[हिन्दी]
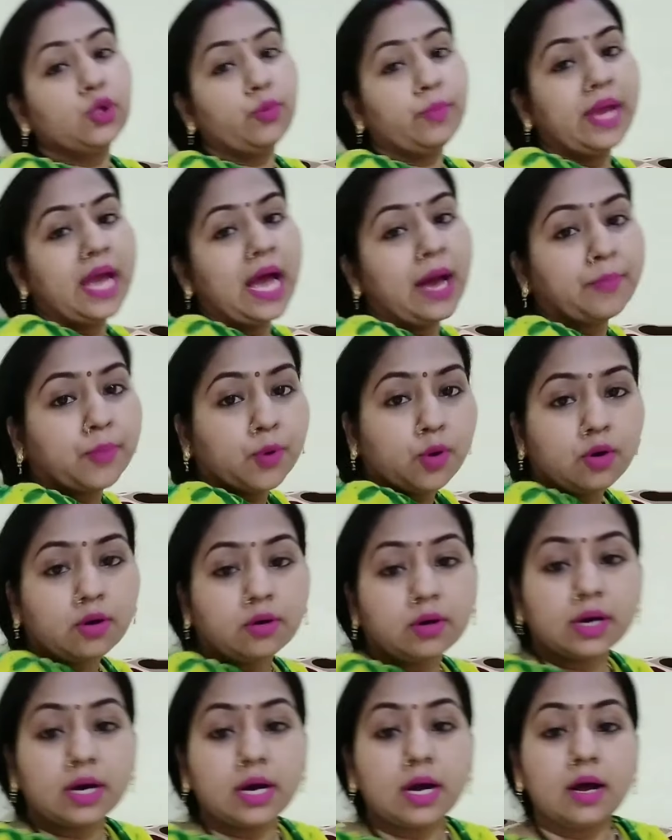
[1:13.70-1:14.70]
तो मैं आपको
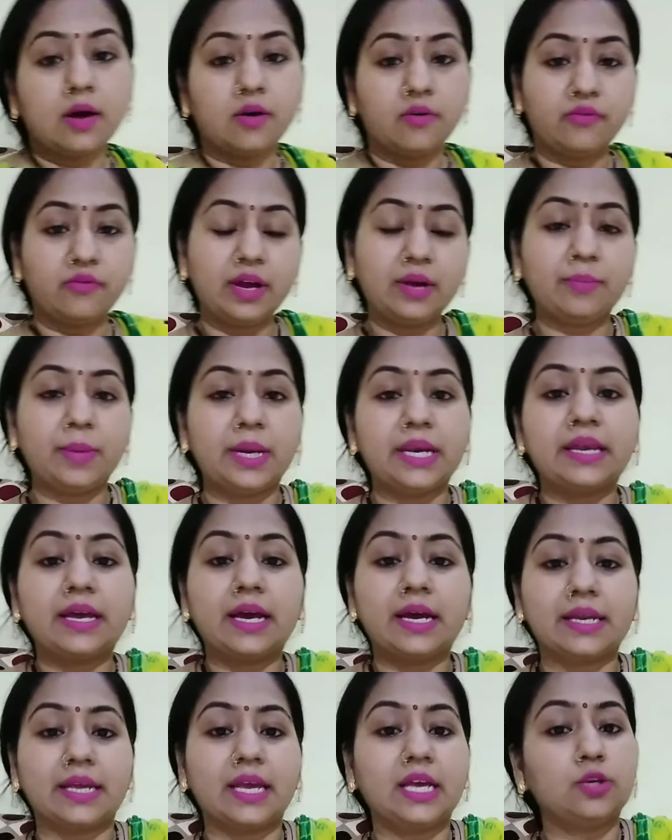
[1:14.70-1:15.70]
वन वन
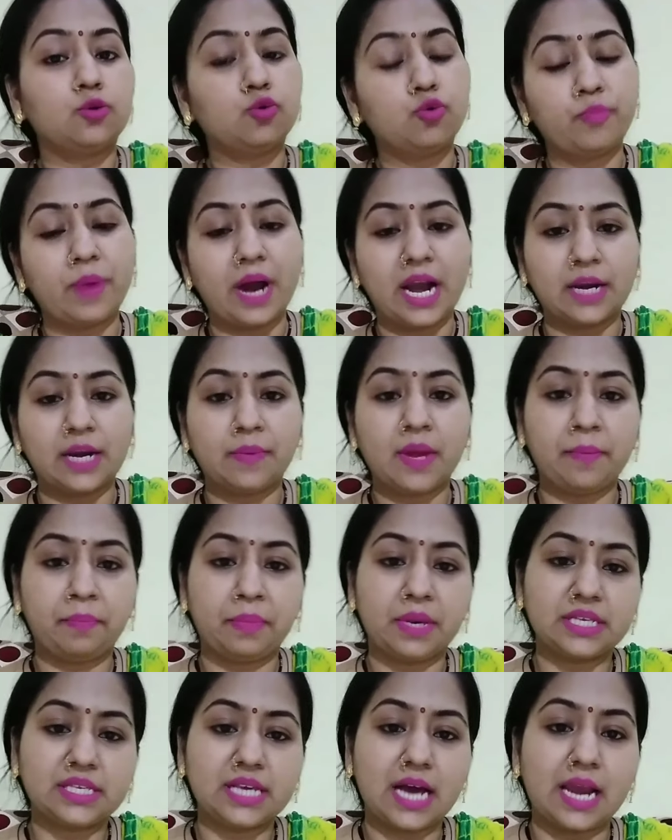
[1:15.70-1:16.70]
करके दो पार्ट पे
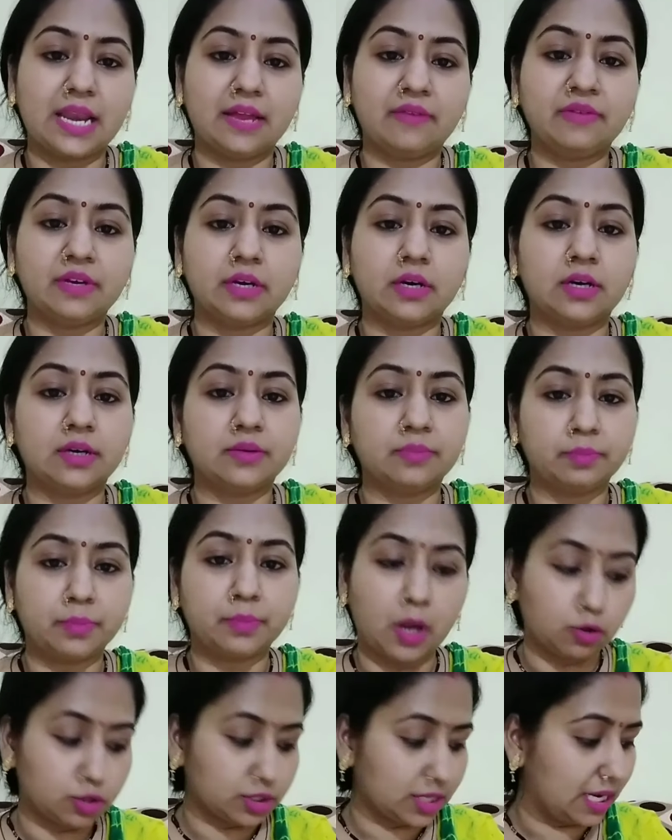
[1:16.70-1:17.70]
अपने सारे
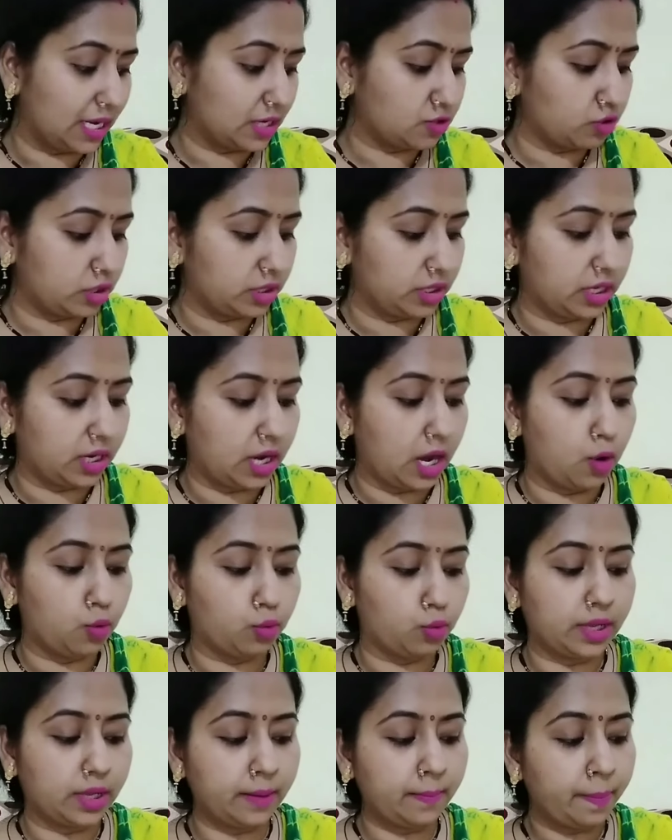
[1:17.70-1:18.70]
ब्लाउज कलेक्शन
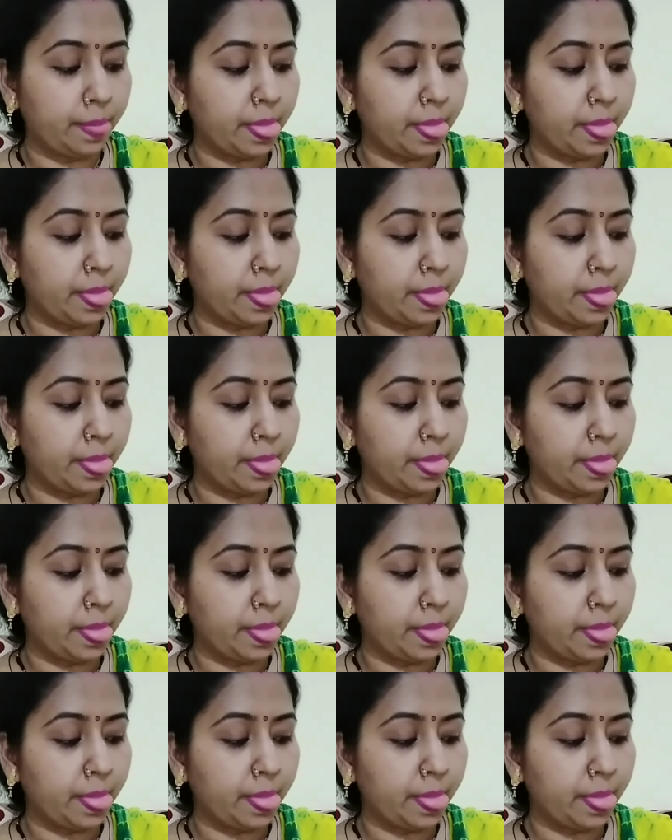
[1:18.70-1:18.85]
दिखाऊंगी